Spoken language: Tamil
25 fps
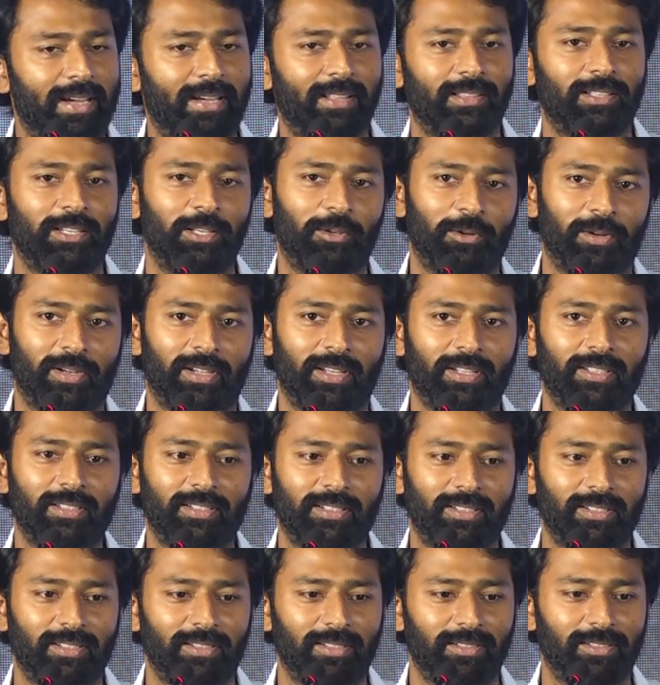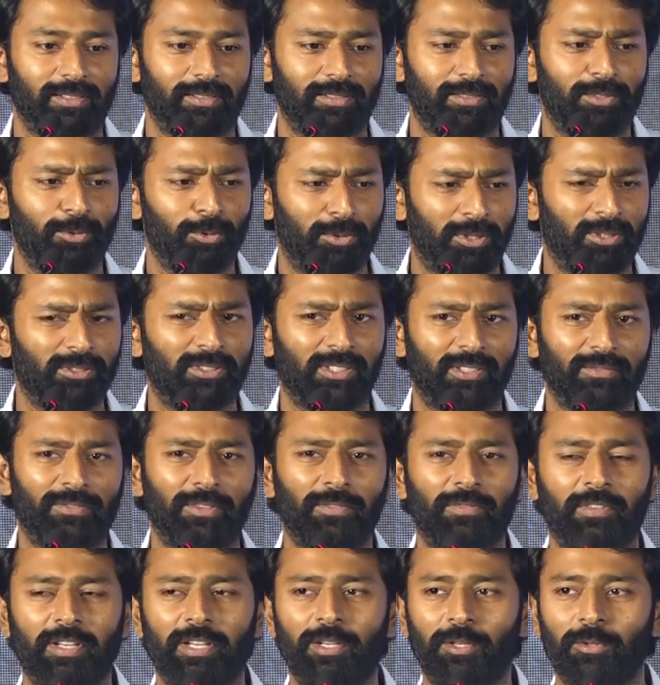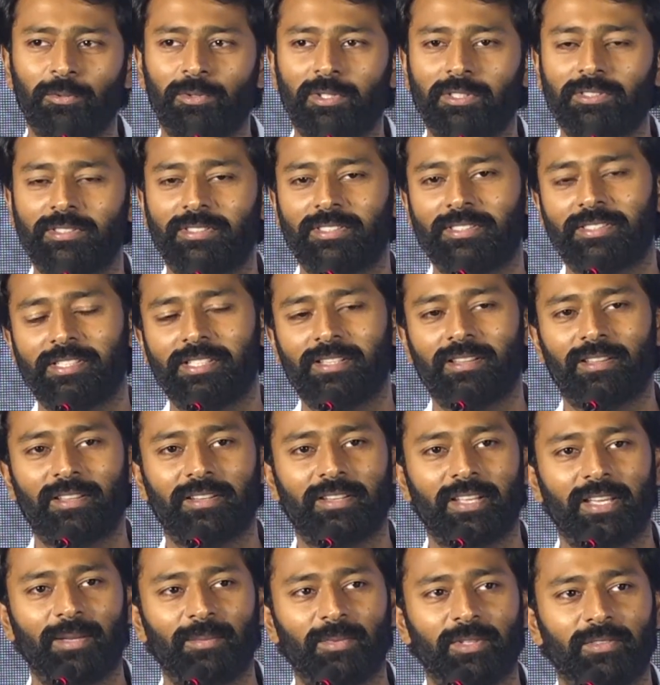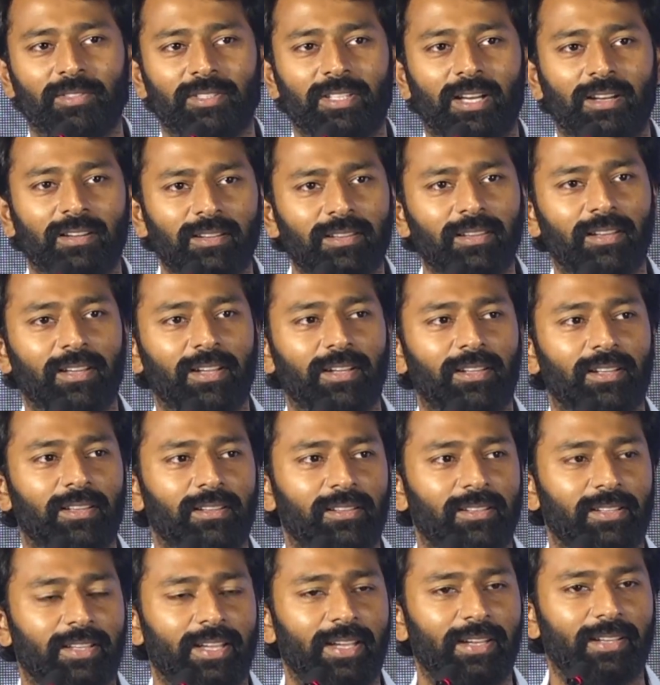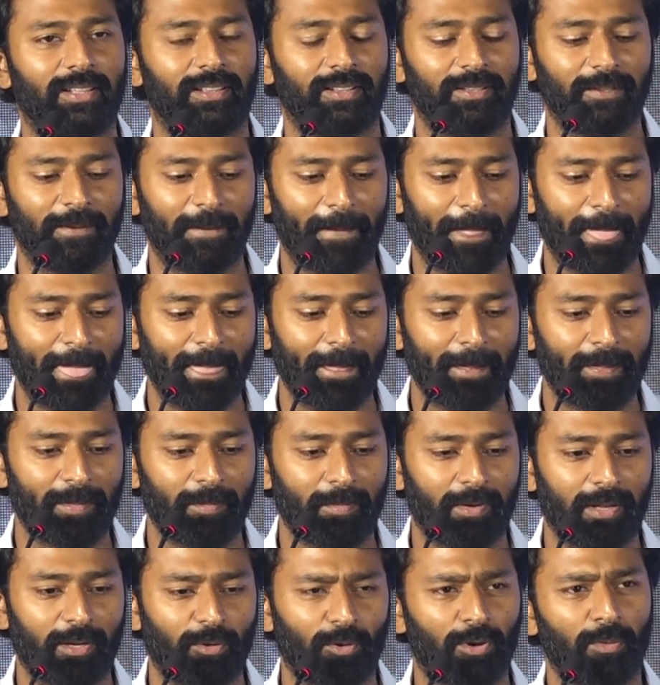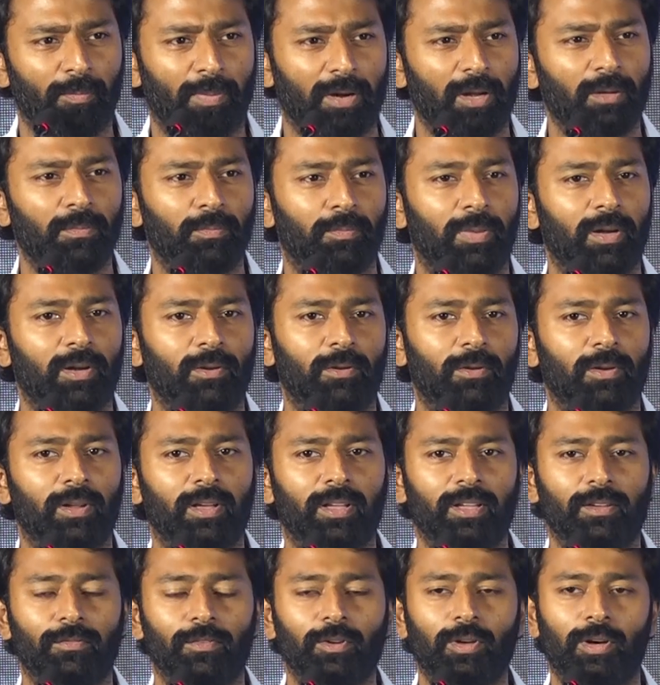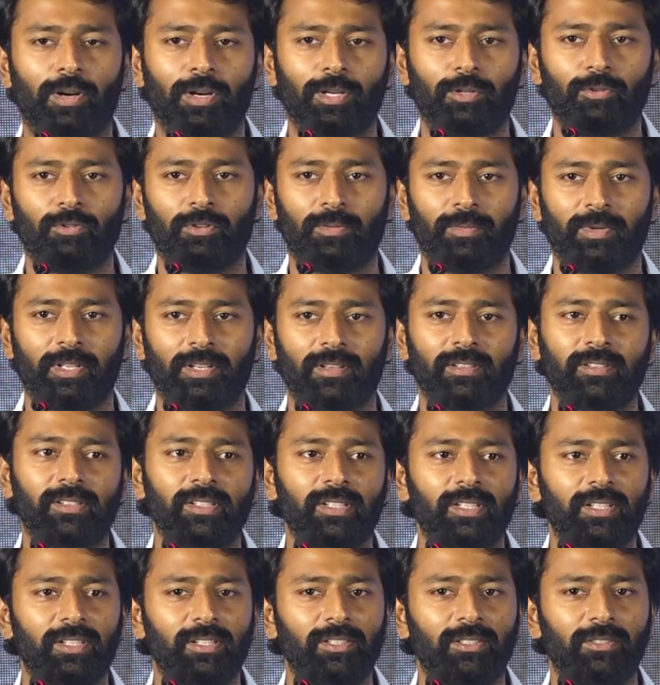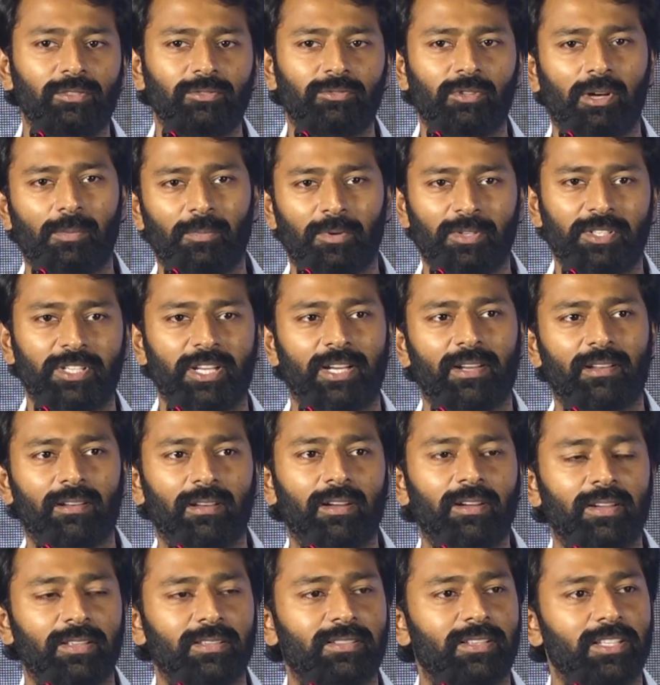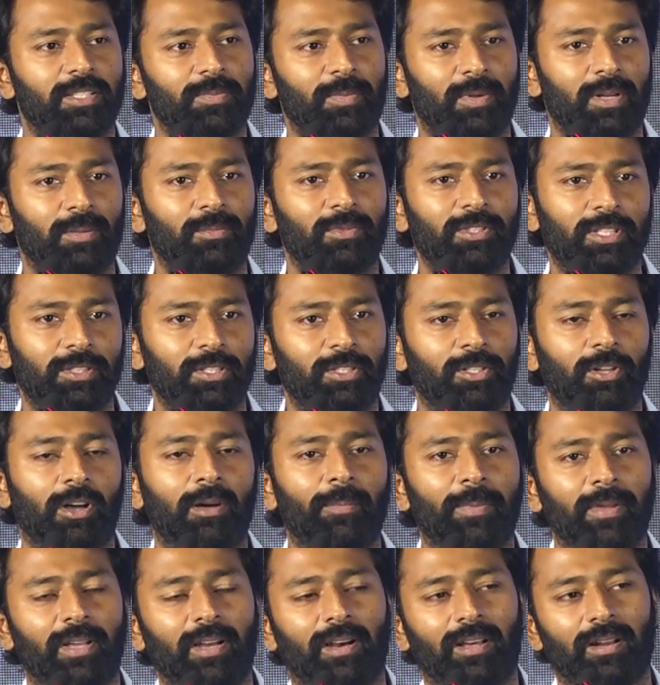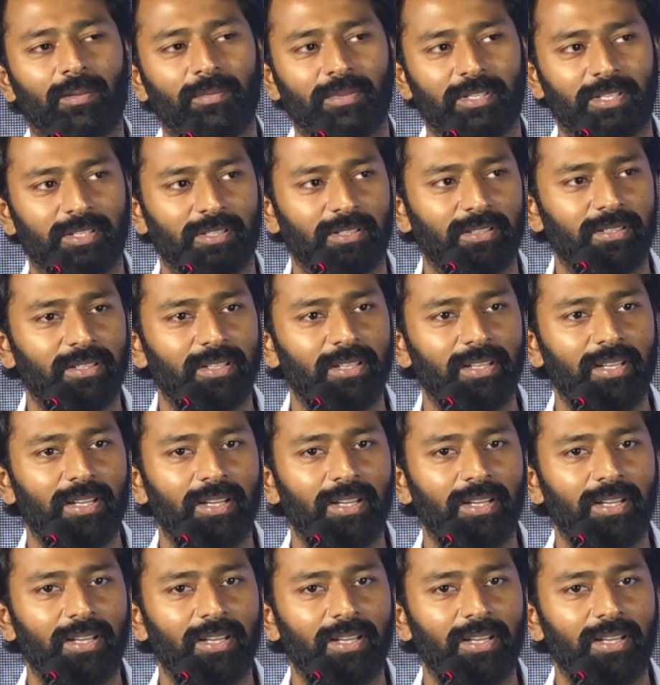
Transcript: கேட்டதில்ல அவர்கிட்ட டூ தௌசண்ட் ஃபிஃப்டீன் டூ தௌசண்ட் சிக்ஸ்டீன் அந்த டைமில் வந்து அங்கிள் எங்கிட்ட கேட்டார் இந்த மாதிரி ஒரு படம் பண்ணோன்னா எவ்வளோ ஆகும் அப்படின்னு ஸோ அப்போ ஜென்ரலாக டிஸ்கஸ் பண்ணும்போது இந்த டாபிக் ஆரம்பிச்சது